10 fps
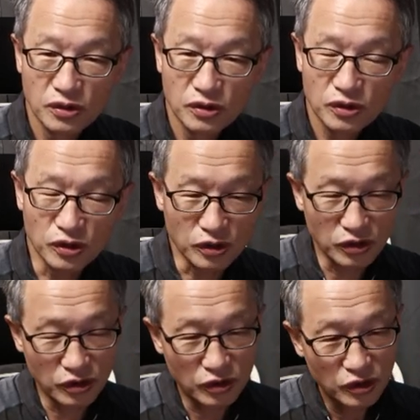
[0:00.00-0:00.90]

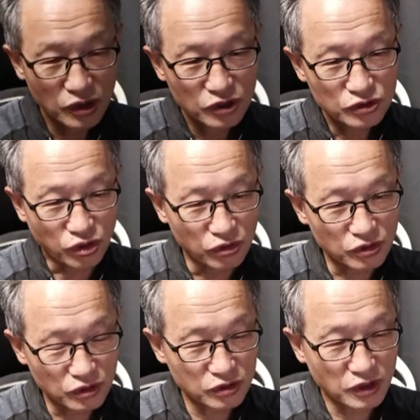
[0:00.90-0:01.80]
그
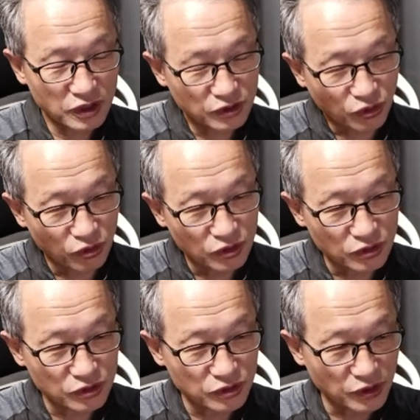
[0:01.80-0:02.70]
돌돌에
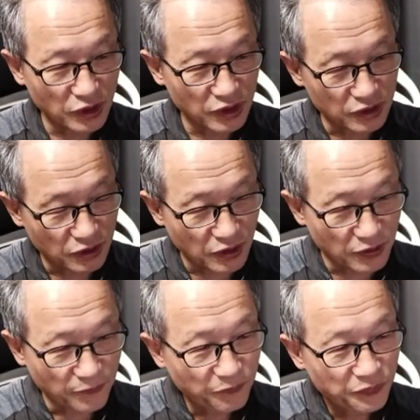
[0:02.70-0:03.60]
돌돌에 이렇게
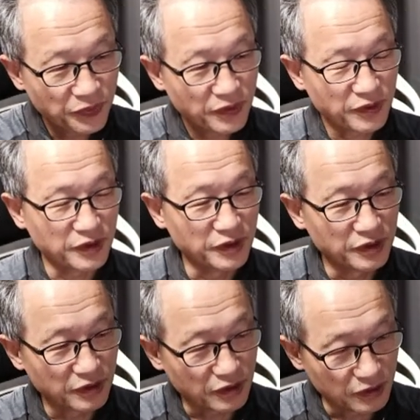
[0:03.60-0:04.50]

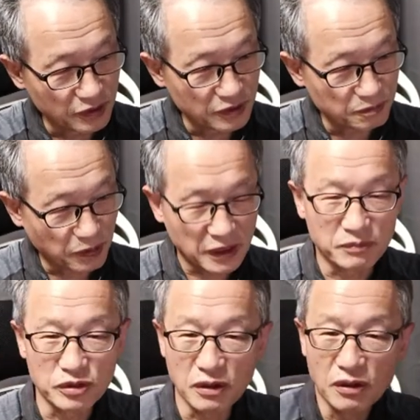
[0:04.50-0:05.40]
있는 그
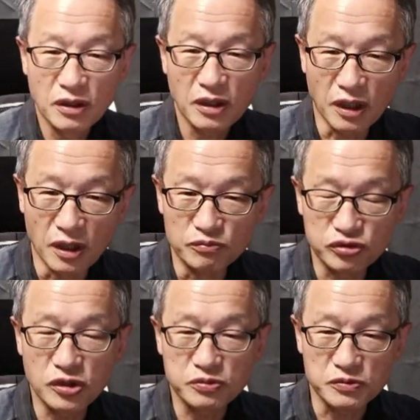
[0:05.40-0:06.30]
바닷물 아
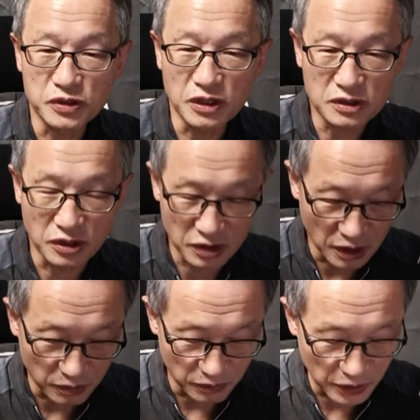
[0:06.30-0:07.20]
무섭습니다.
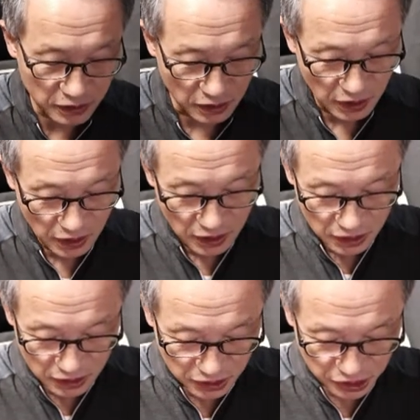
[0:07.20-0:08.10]
들여다보면
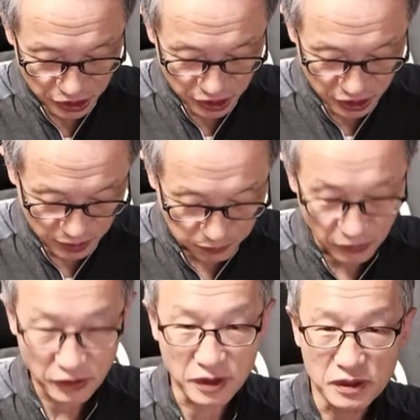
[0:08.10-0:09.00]
그
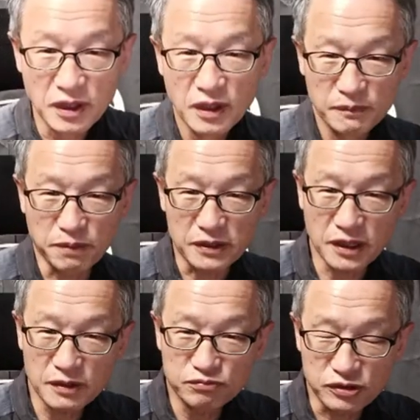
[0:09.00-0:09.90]
시퍼런 게
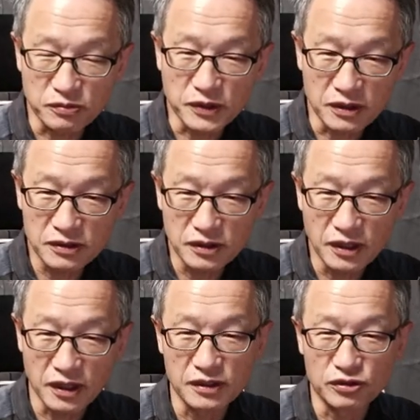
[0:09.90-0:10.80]
바다가 무섭다는 걸
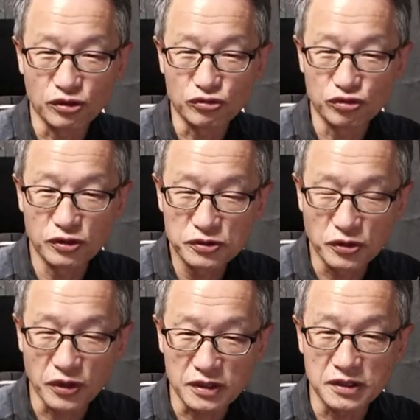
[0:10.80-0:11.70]
내가 그
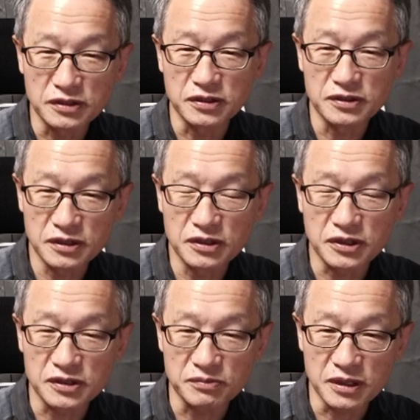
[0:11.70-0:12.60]
울릉도에 가서 느끼,
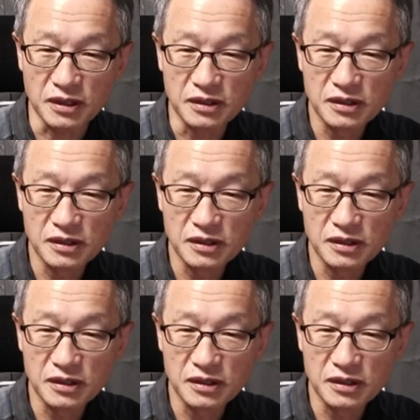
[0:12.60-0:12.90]
느꼈습니다.